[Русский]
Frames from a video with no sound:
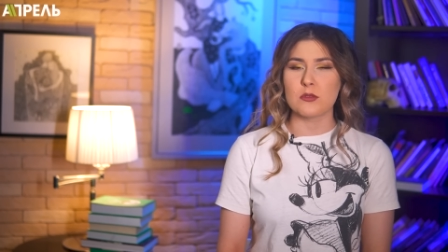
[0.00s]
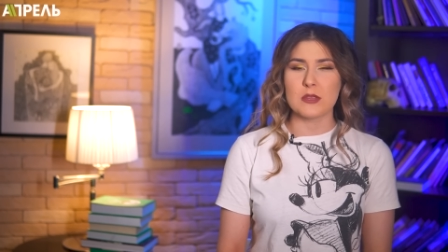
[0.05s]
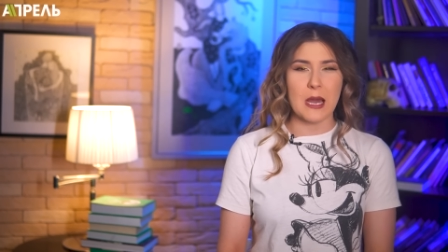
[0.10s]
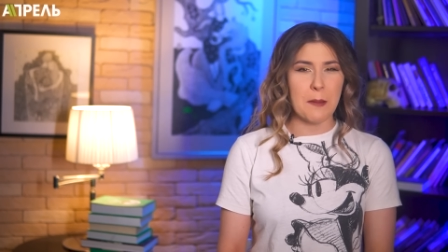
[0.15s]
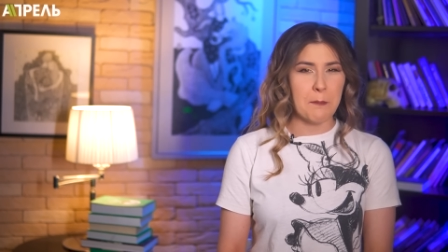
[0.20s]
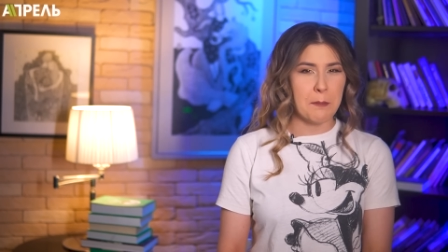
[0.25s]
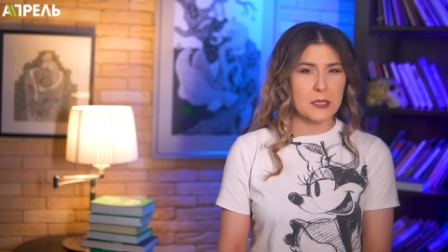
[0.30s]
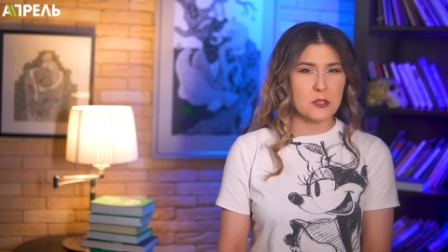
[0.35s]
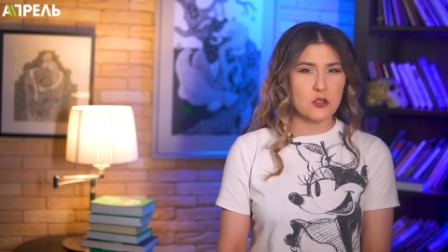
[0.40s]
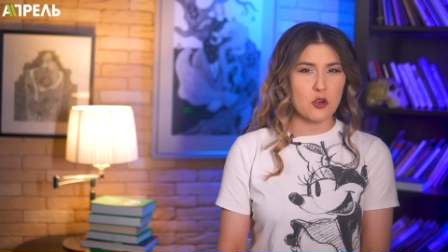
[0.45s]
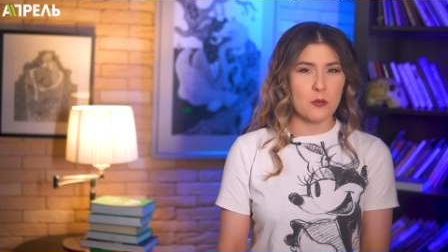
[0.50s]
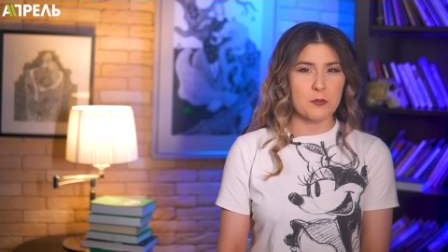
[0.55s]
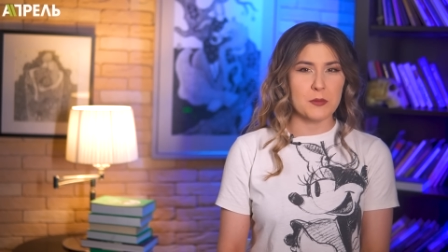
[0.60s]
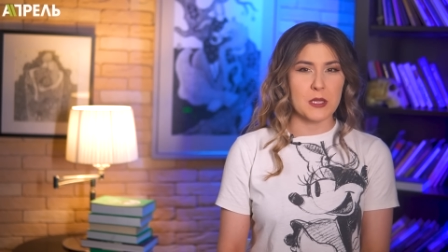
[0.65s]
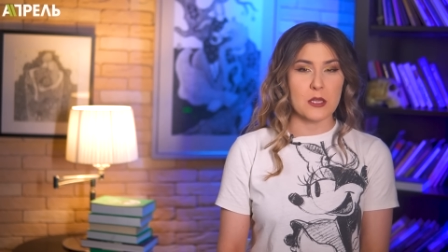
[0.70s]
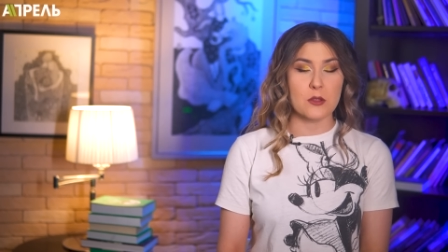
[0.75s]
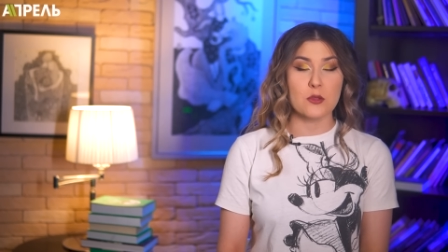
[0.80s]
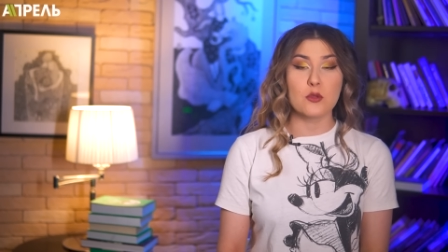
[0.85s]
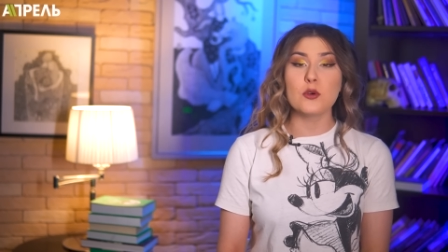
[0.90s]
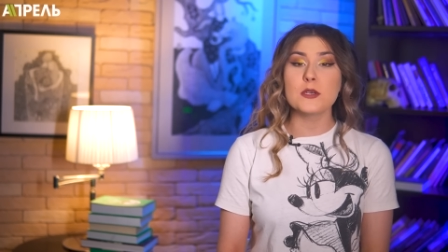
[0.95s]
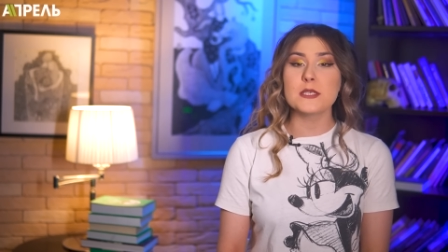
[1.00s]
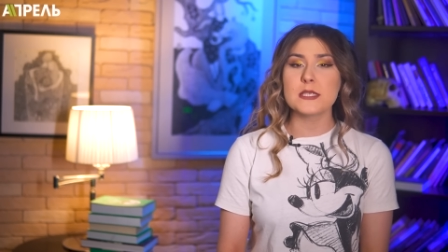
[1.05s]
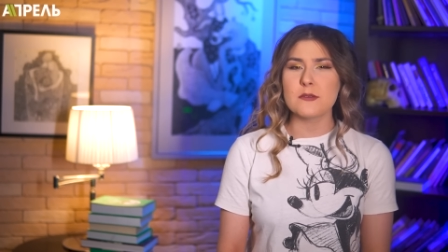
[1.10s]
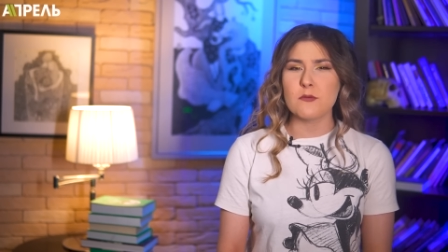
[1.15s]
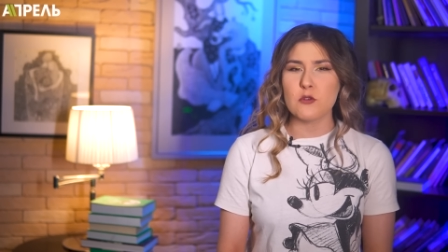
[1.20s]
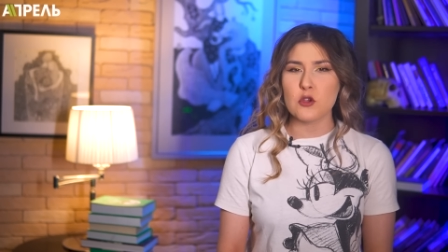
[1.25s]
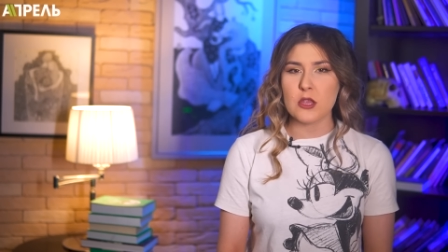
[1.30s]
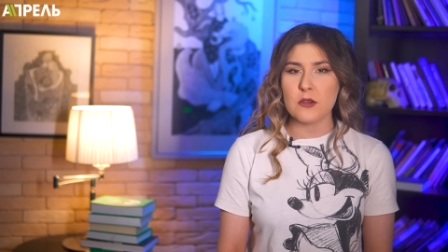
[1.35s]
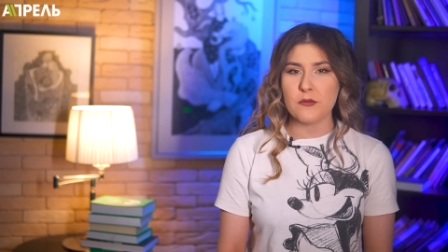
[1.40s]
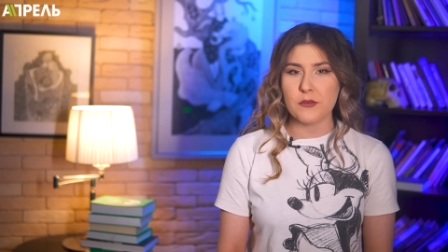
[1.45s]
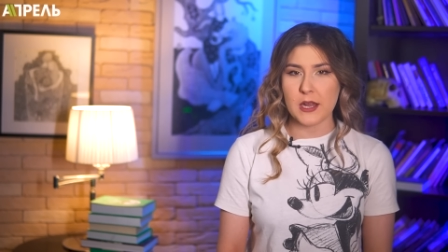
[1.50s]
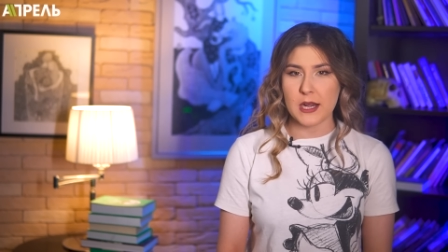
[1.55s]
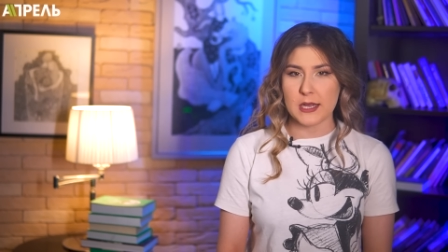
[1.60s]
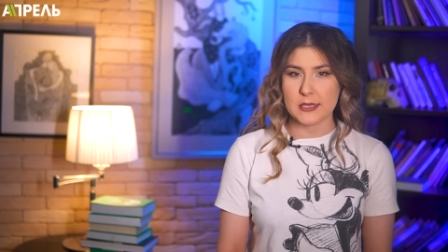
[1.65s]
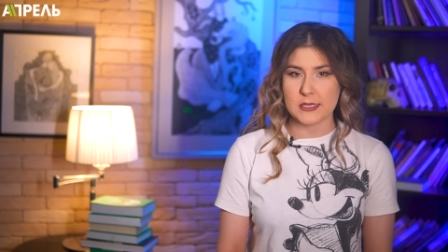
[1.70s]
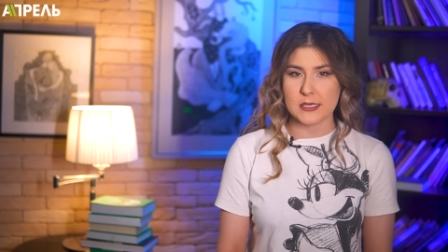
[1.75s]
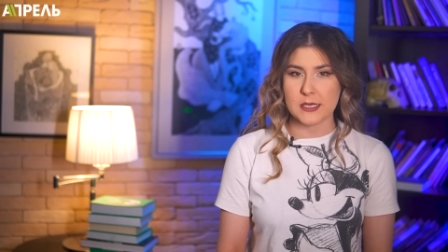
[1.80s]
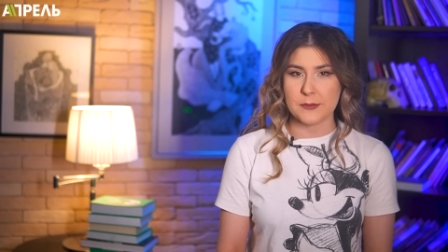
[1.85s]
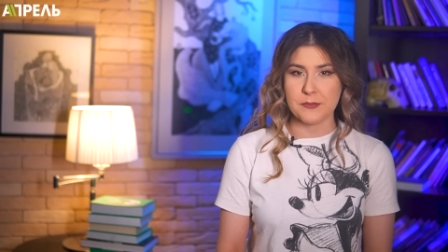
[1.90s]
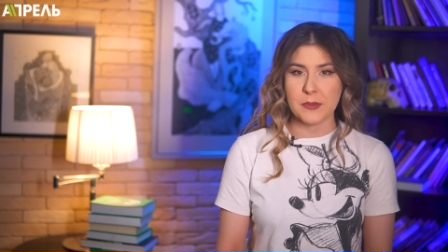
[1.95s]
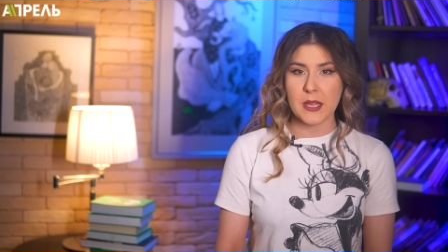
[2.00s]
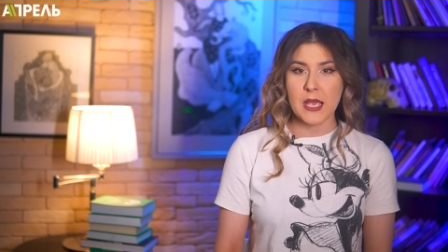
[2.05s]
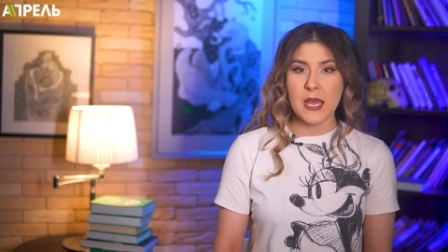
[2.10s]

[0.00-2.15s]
Там подробно, но сегодня вкратце.